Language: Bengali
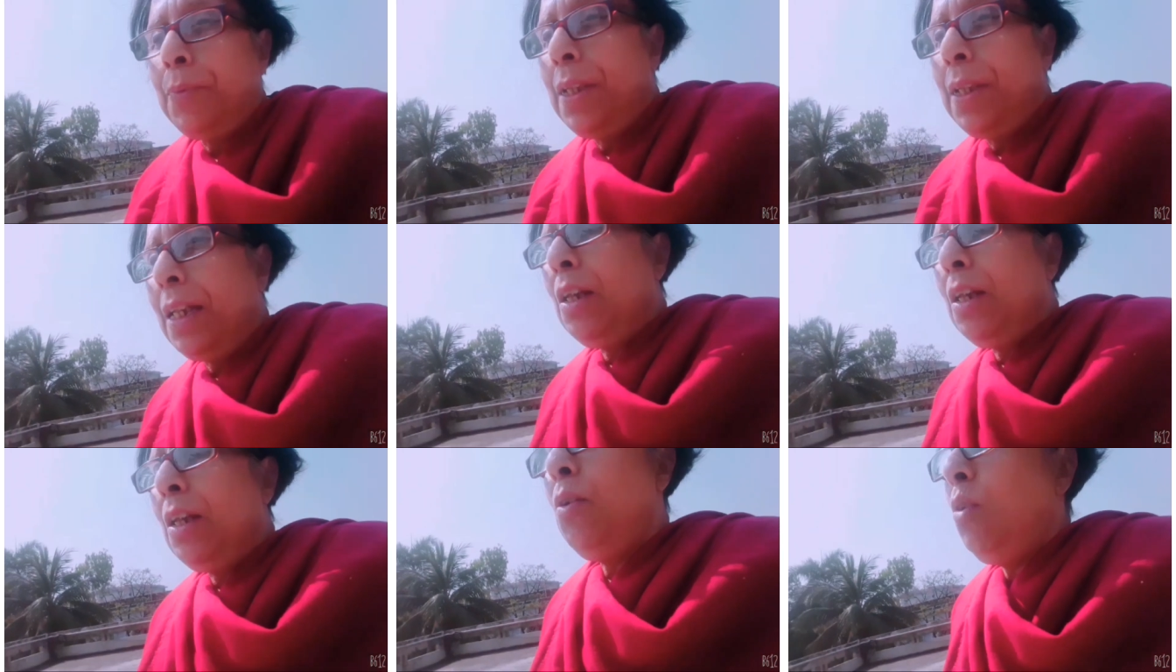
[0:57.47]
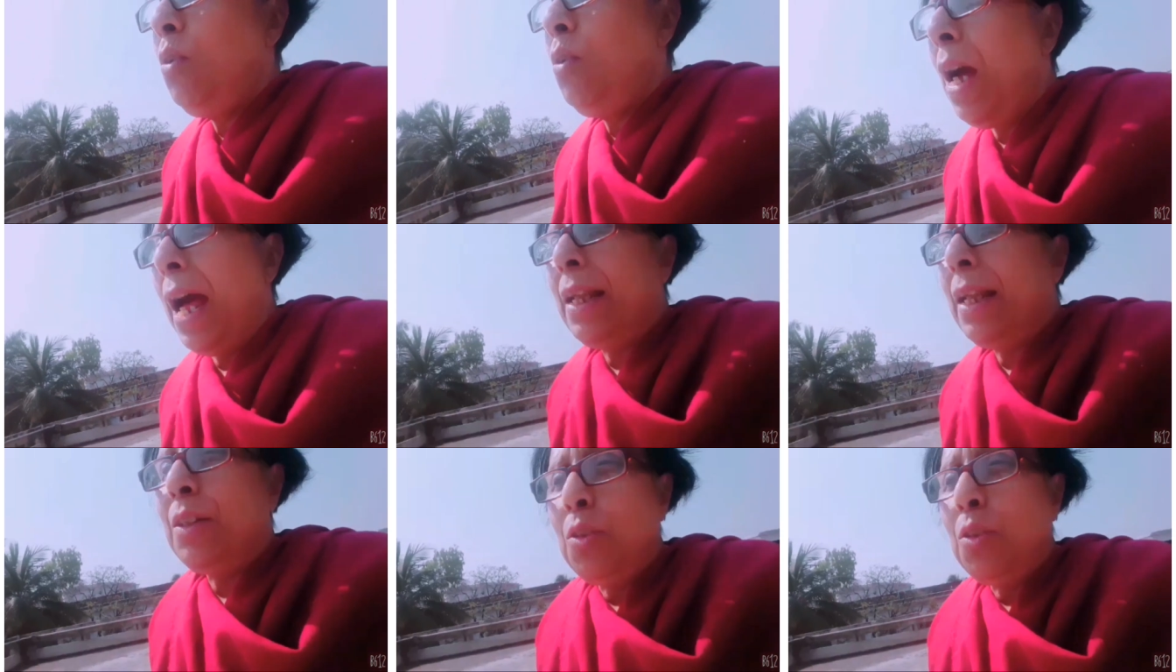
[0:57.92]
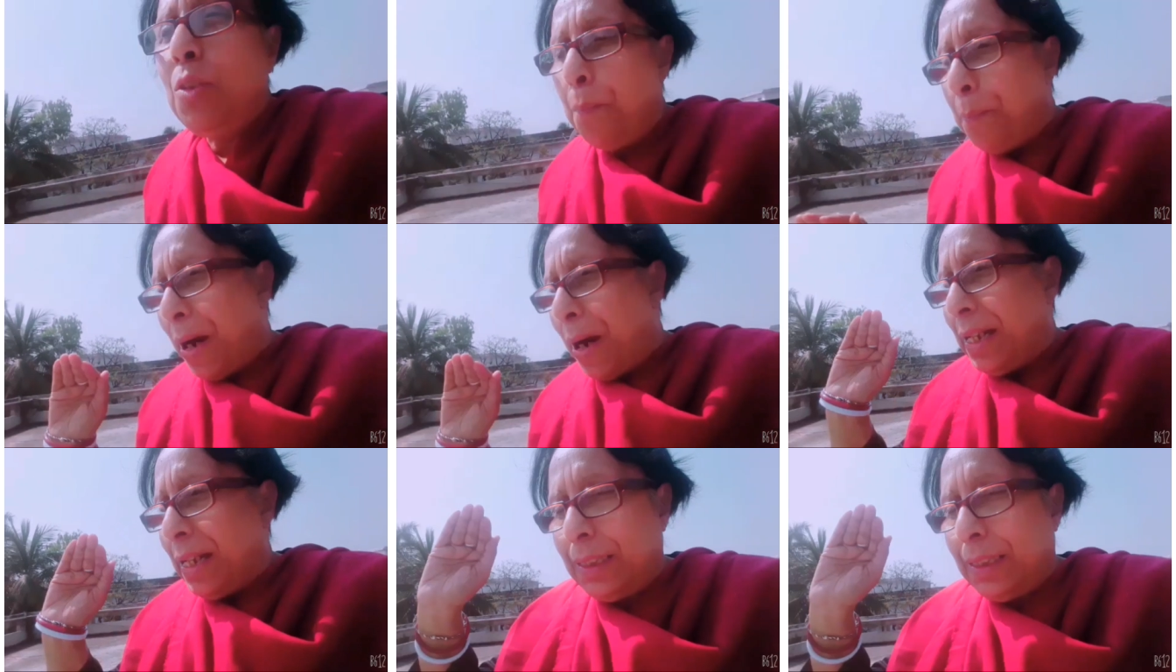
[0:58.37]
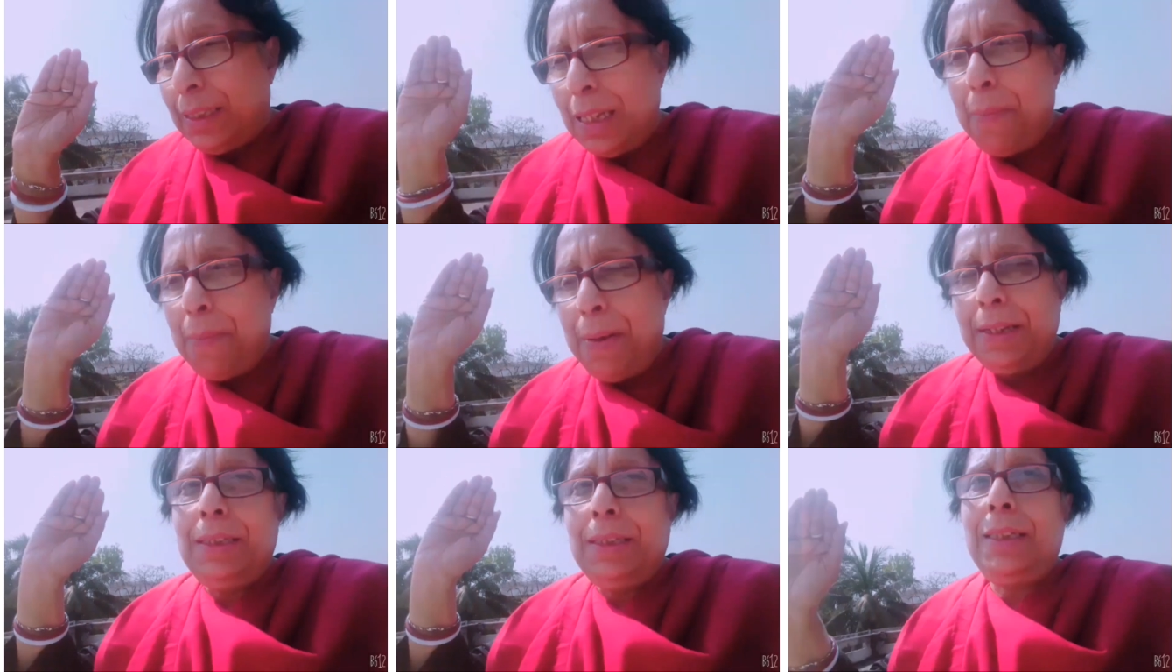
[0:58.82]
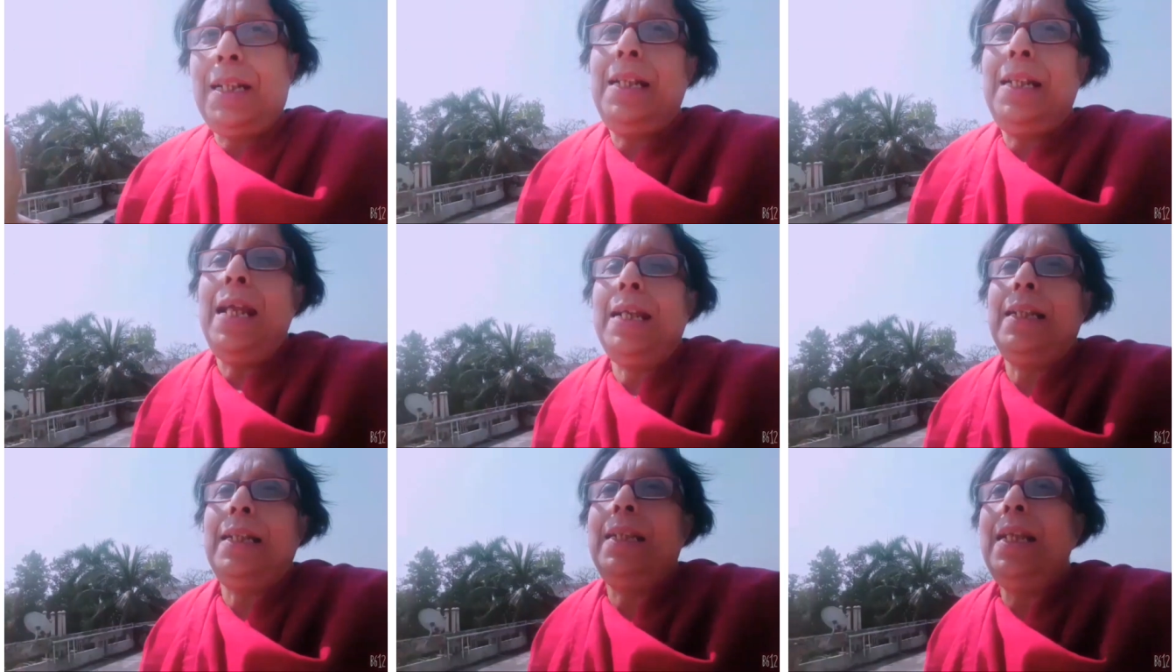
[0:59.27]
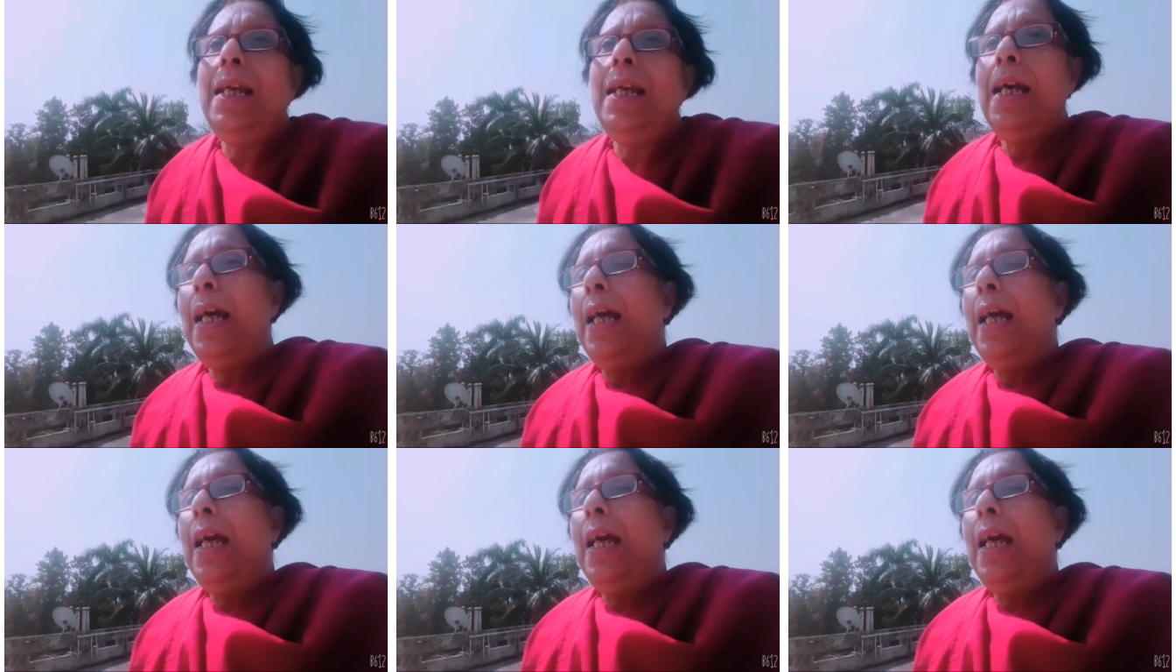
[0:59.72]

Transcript: থেকে হলো এত বাচ্চা বাচ্চা দেখতে